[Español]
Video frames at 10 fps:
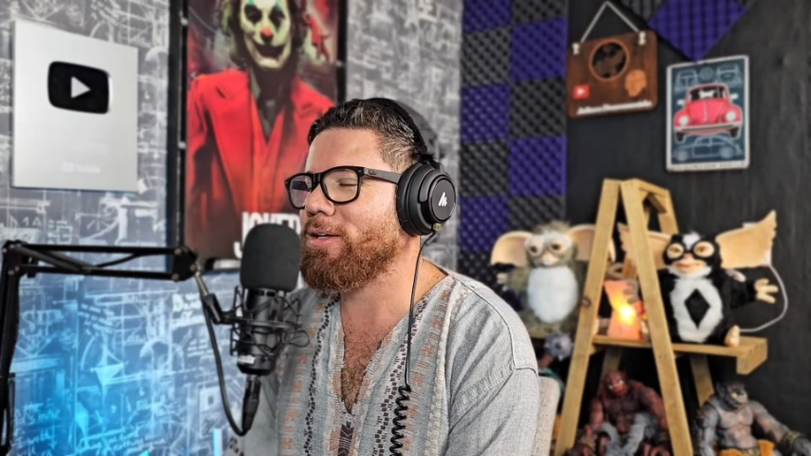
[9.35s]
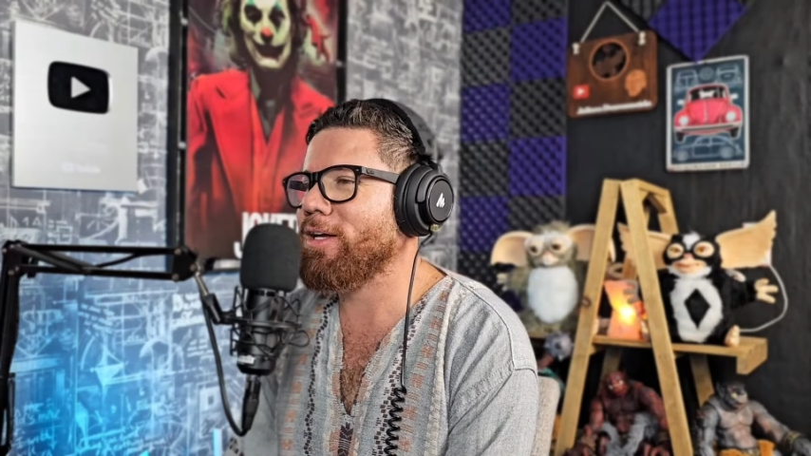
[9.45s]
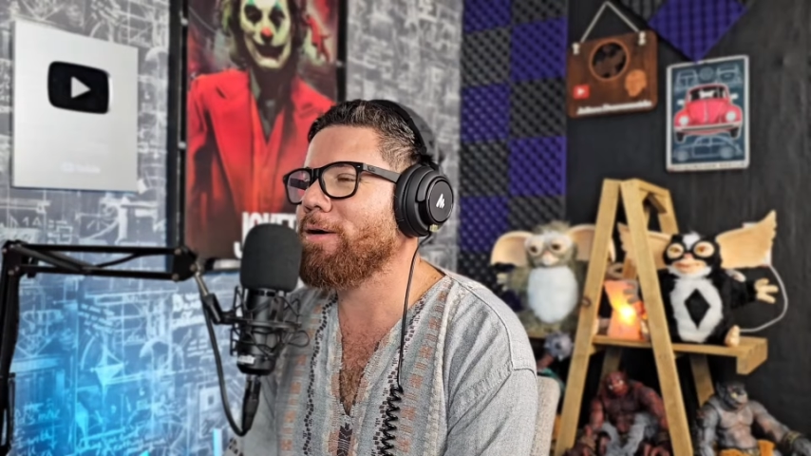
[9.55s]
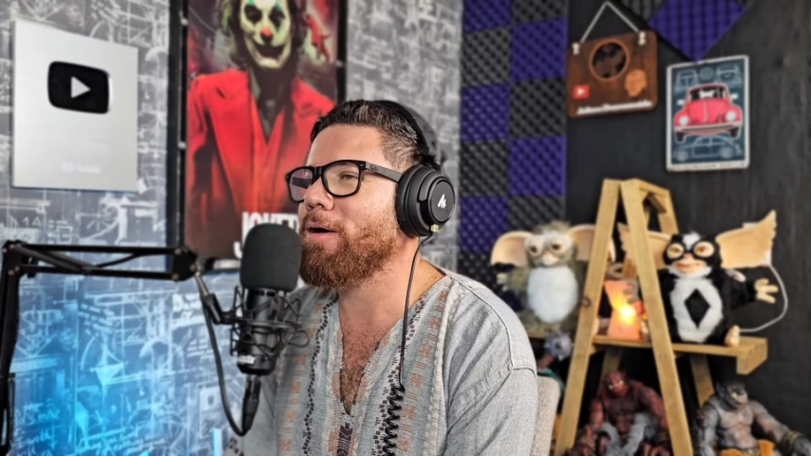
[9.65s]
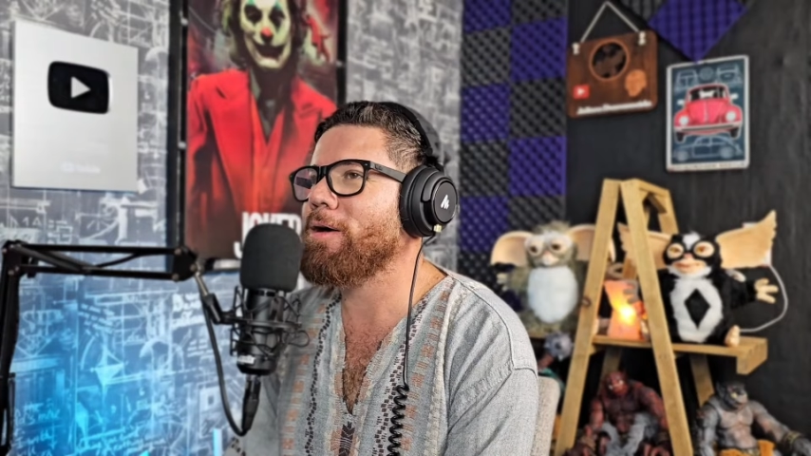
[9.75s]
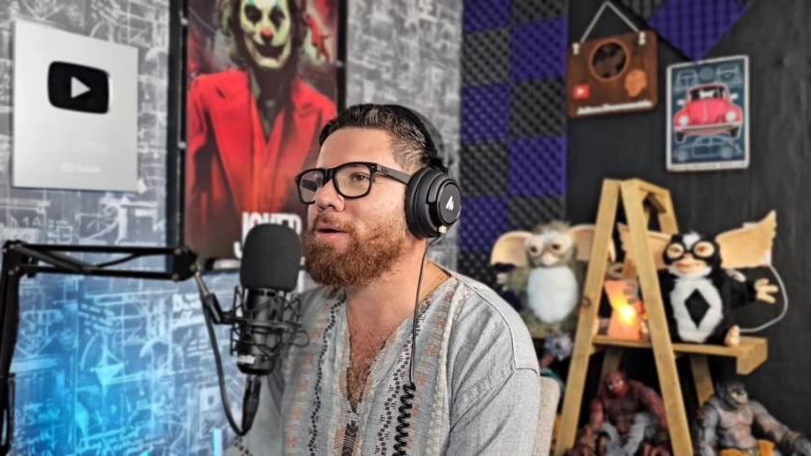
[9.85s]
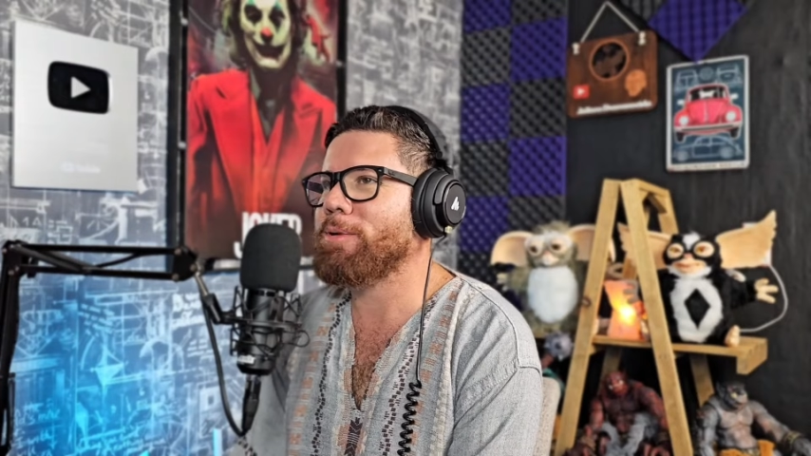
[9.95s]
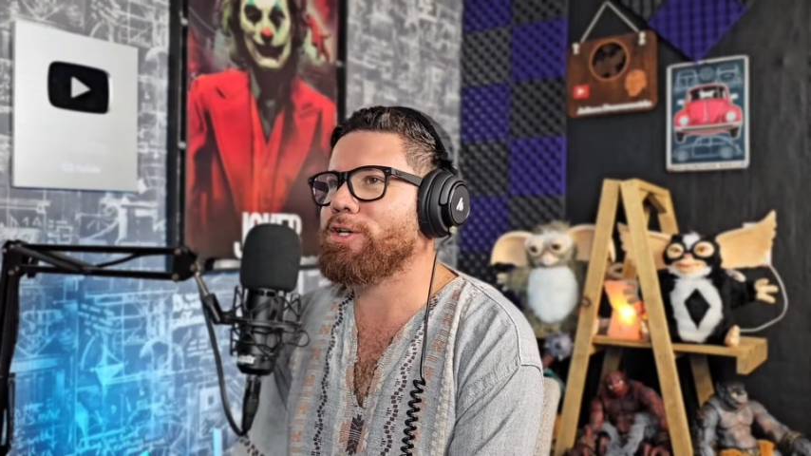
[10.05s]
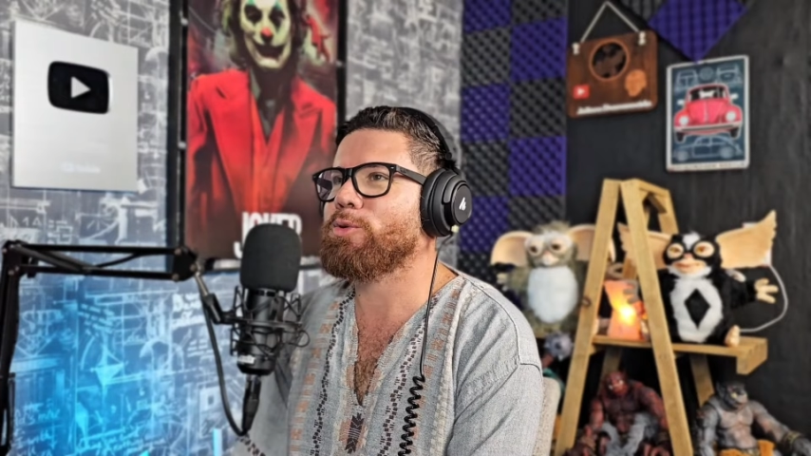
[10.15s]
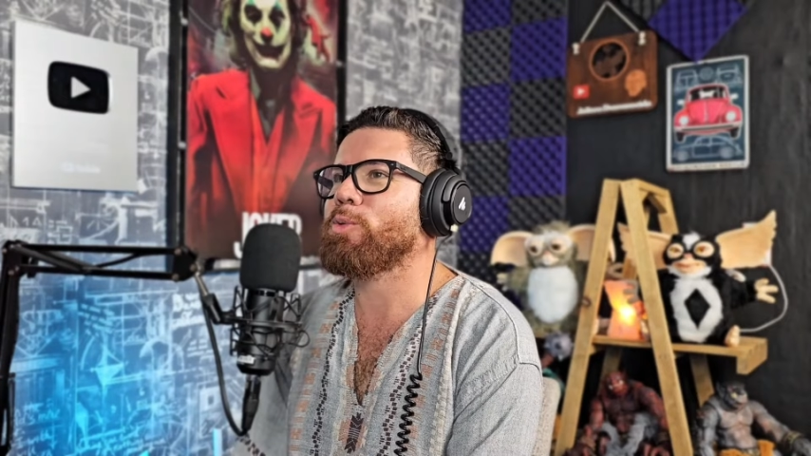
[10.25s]
que acaba de
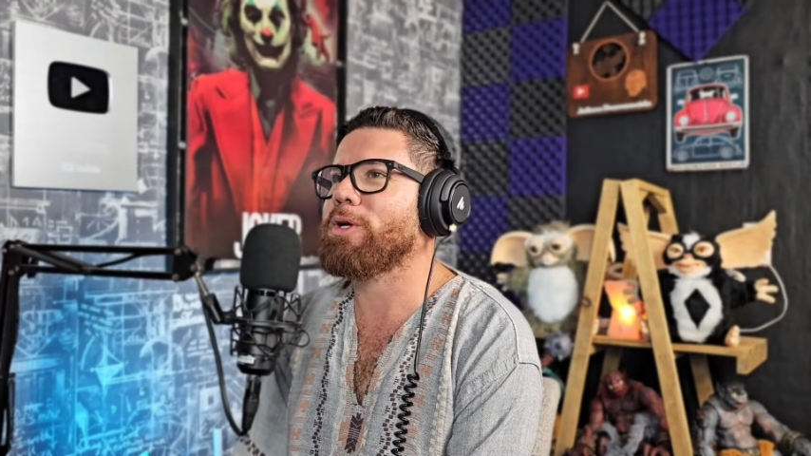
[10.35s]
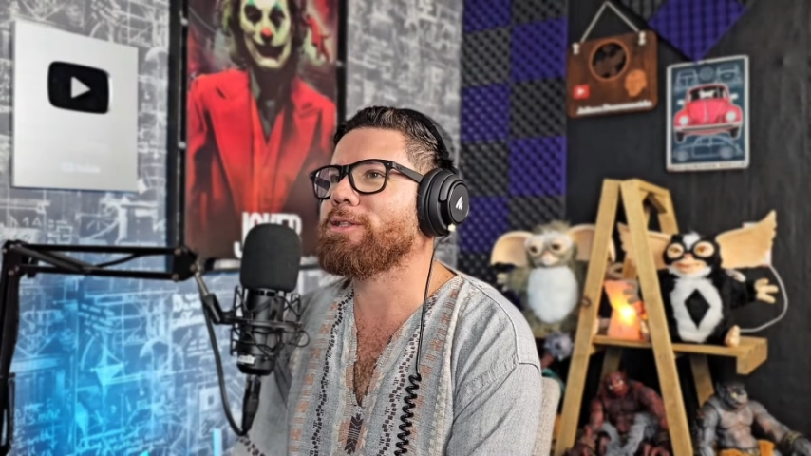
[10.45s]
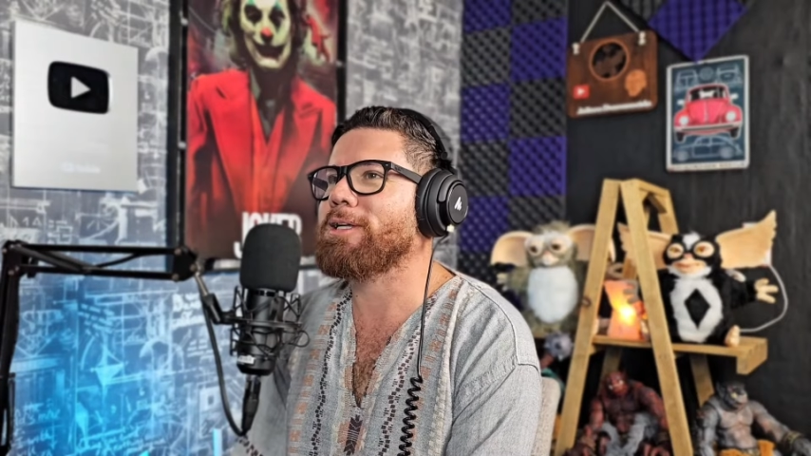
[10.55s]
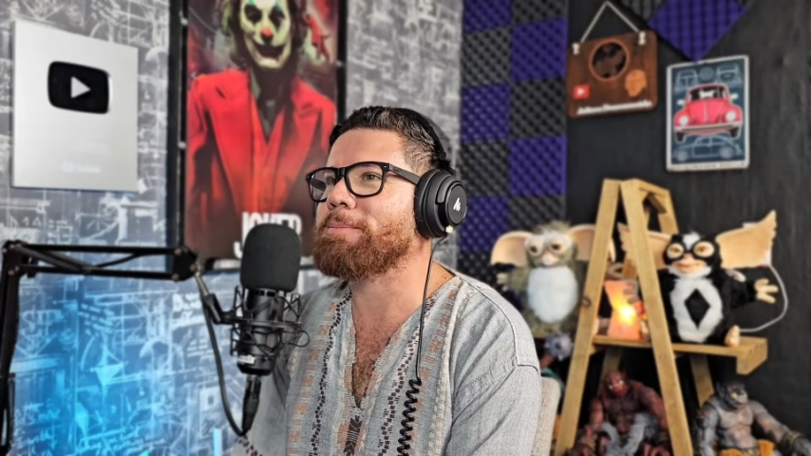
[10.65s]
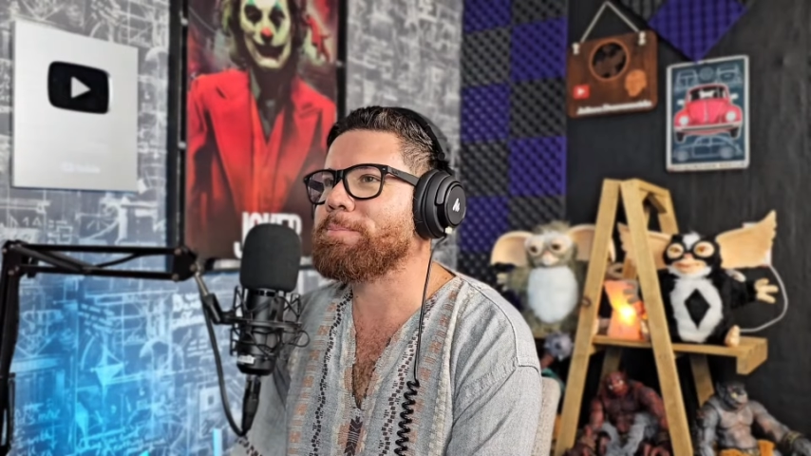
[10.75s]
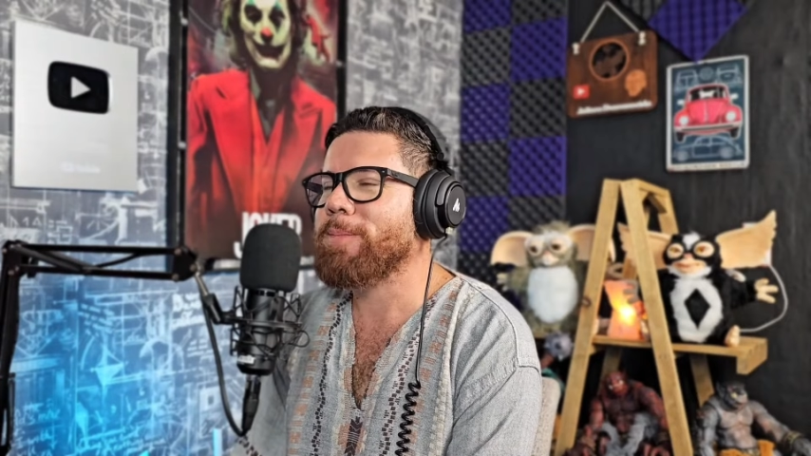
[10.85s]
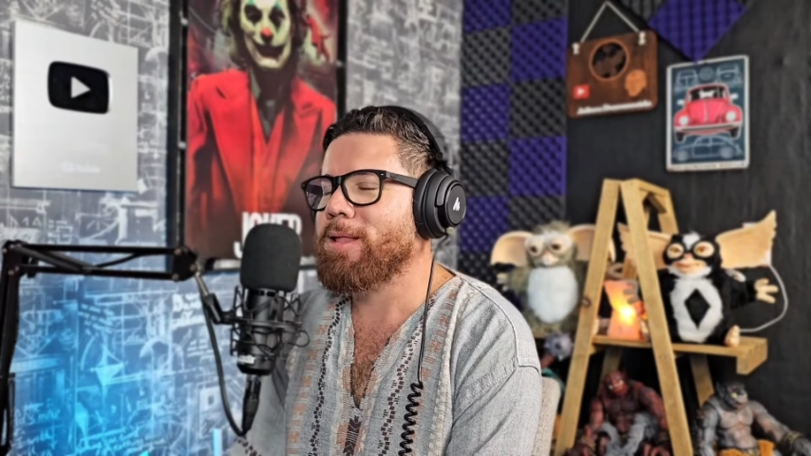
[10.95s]
abrir su cuenta.